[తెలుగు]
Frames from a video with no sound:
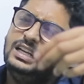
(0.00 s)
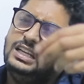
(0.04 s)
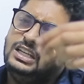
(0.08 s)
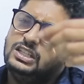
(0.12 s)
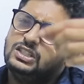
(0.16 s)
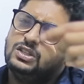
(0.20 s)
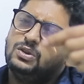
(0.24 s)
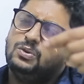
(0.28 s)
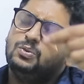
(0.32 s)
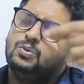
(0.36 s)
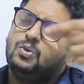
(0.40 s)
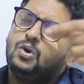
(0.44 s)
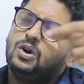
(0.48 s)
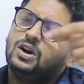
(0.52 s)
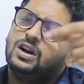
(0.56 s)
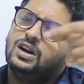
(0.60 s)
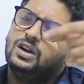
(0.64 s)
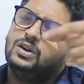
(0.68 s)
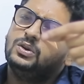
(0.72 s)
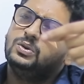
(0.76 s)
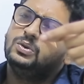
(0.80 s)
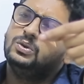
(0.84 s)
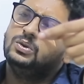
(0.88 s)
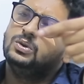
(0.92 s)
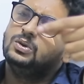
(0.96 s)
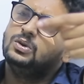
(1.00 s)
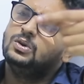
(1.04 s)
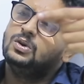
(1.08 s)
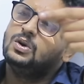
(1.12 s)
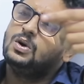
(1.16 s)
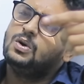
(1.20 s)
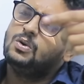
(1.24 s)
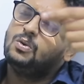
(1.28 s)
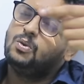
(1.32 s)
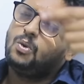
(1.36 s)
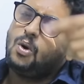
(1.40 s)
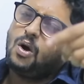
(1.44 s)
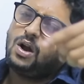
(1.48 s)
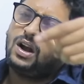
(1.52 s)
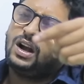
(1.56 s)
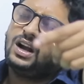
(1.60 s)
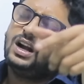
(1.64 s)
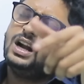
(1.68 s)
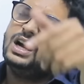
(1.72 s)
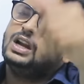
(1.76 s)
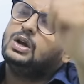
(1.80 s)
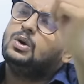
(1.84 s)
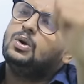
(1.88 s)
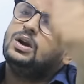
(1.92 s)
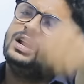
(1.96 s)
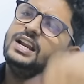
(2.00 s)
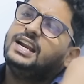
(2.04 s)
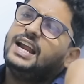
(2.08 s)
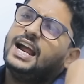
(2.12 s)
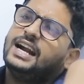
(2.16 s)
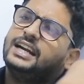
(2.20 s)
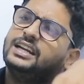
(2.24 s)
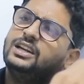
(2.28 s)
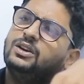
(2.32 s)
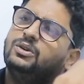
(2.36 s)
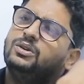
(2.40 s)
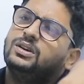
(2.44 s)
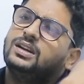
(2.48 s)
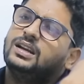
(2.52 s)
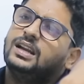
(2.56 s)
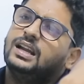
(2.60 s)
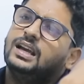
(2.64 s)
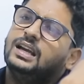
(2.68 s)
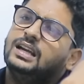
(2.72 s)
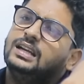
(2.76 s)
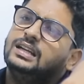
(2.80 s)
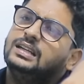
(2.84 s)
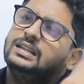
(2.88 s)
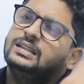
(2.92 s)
కనీసం ఒక్కడు ఒక్కడు కూడా రియాక్ట్ అవట్లా